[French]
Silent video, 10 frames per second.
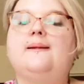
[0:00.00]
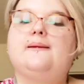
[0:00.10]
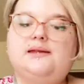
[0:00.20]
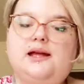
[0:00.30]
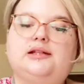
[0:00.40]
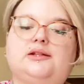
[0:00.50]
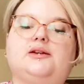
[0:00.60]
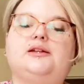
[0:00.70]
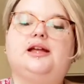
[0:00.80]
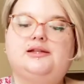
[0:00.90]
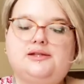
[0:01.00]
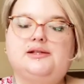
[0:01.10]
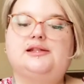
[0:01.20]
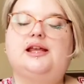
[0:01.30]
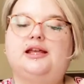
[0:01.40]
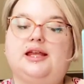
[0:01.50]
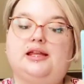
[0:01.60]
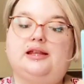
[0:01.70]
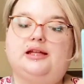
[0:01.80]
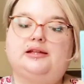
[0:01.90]
hydratant 4 sur 5,
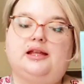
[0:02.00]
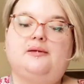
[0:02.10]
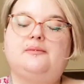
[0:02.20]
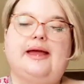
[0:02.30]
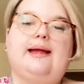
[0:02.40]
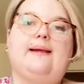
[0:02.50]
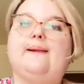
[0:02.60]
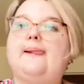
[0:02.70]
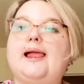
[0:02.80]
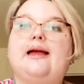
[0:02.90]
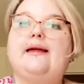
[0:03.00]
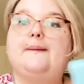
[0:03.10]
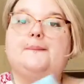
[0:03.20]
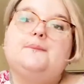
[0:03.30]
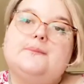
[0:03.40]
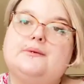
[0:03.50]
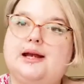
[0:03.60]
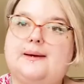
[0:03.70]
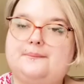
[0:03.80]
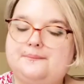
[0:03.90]
et teinté, ben rien. Voilà.